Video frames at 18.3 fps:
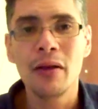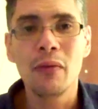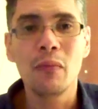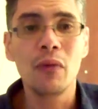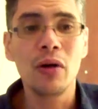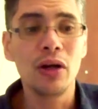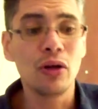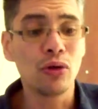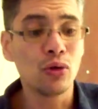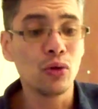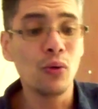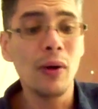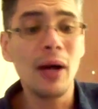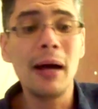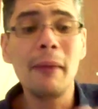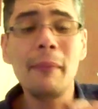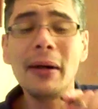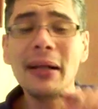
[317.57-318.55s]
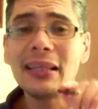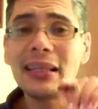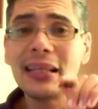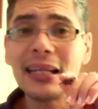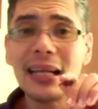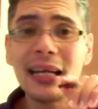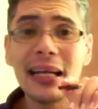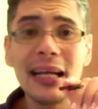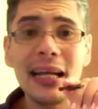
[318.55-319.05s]
Bueno, tú vas a
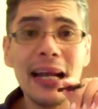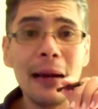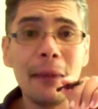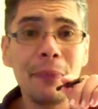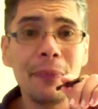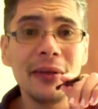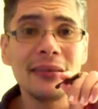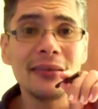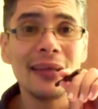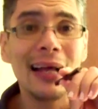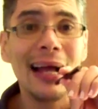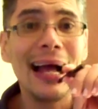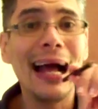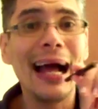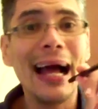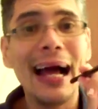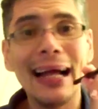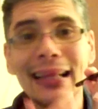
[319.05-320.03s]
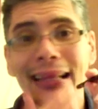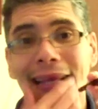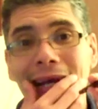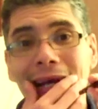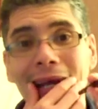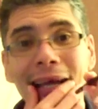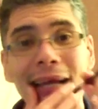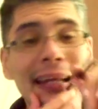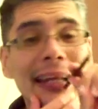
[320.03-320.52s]
mantener el lápiz
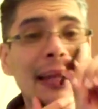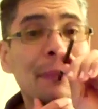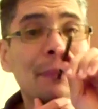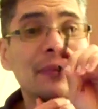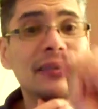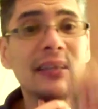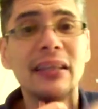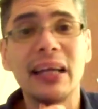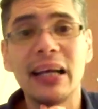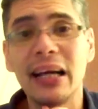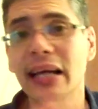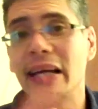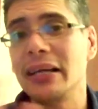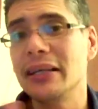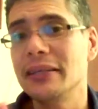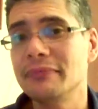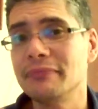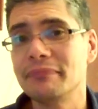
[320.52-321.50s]
hasta que el lápiz se te caiga.